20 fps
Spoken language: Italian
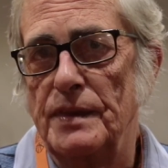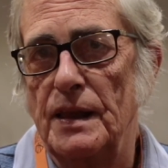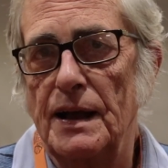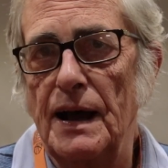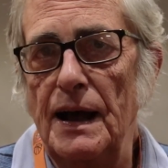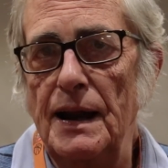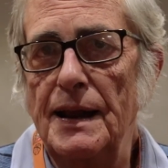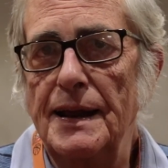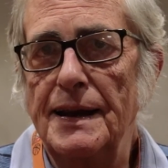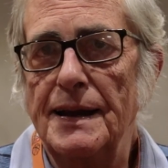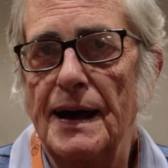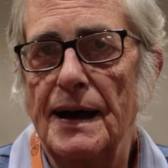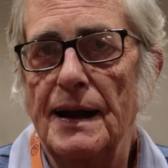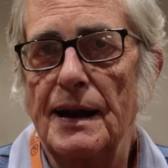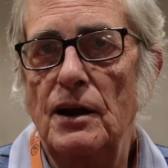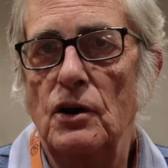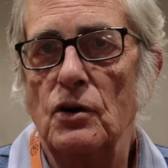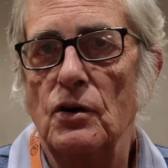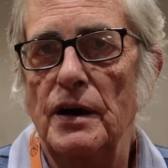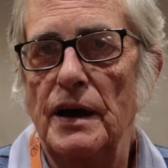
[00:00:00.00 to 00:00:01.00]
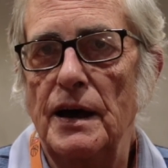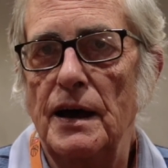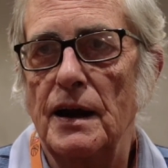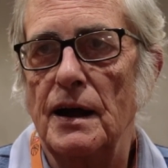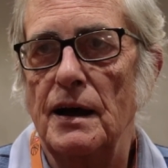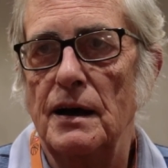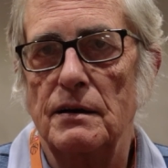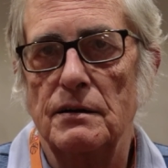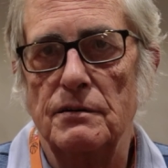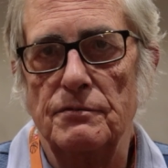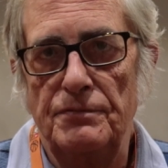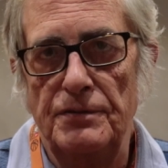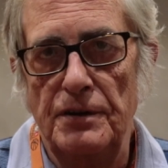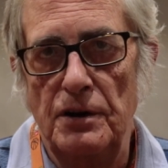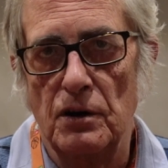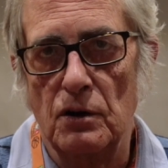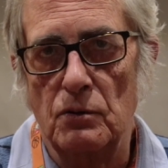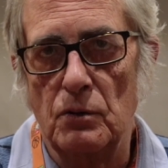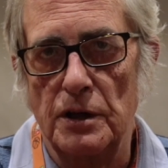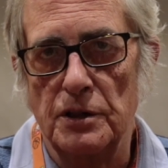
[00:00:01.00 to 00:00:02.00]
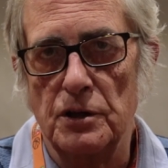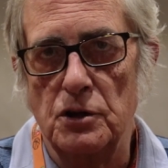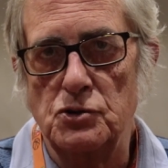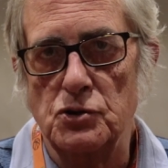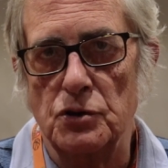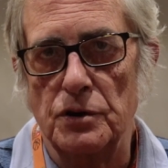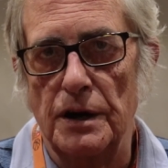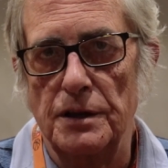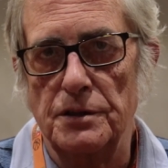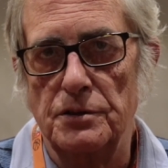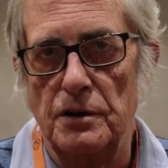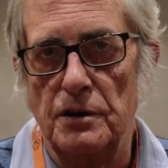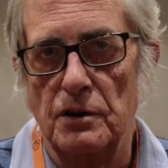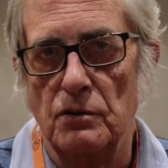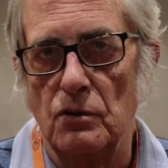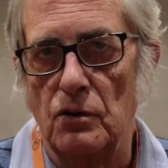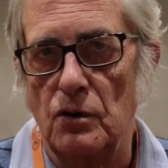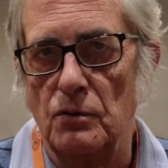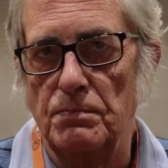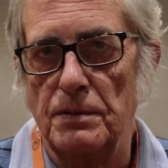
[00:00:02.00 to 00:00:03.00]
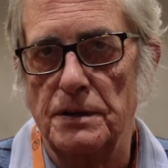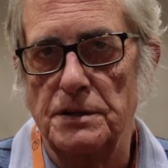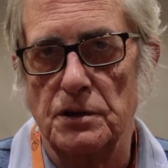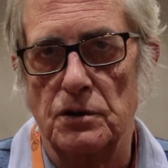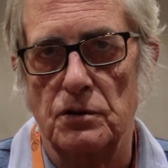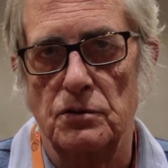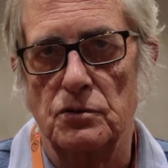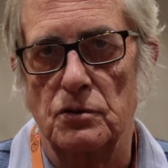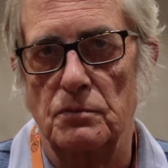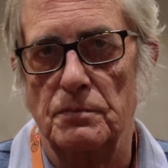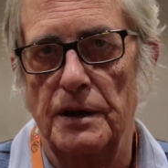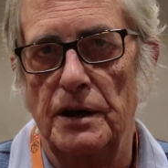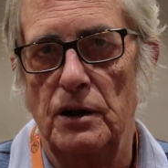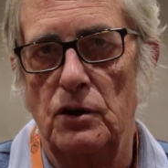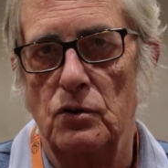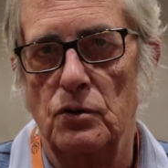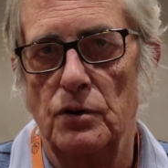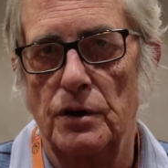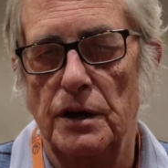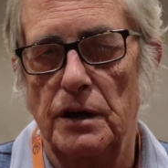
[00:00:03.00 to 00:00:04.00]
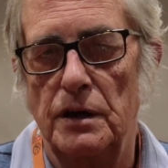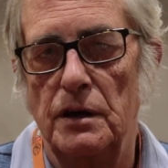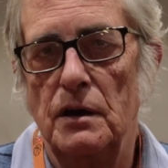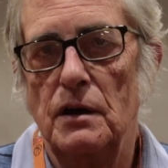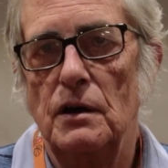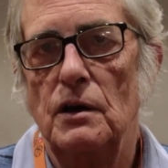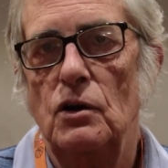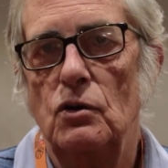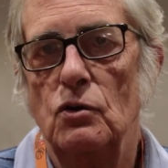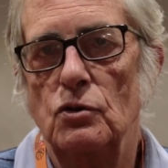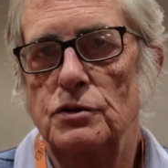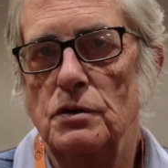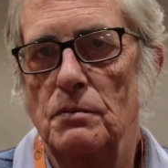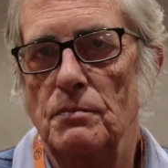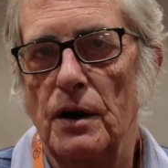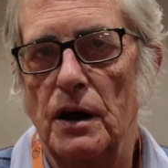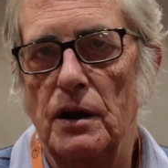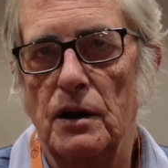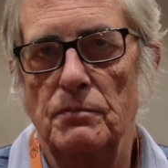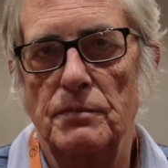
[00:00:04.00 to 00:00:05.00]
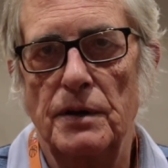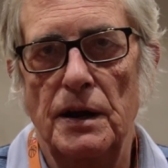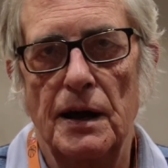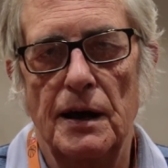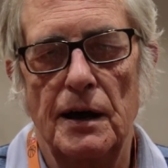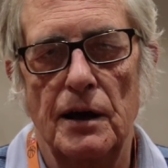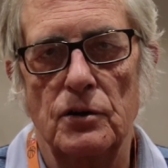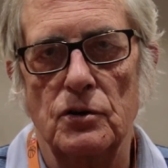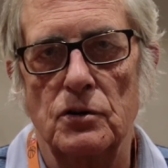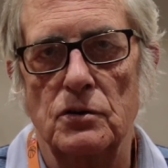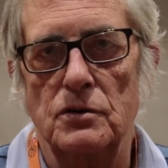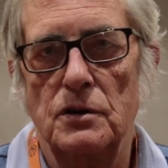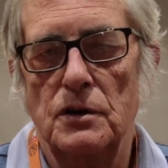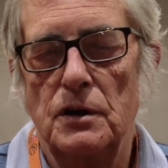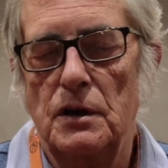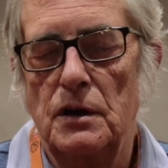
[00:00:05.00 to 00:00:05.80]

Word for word: Gallinari lo era fino a quando ha giocato in Europa, secondo me lui l'ultimo anno a Milano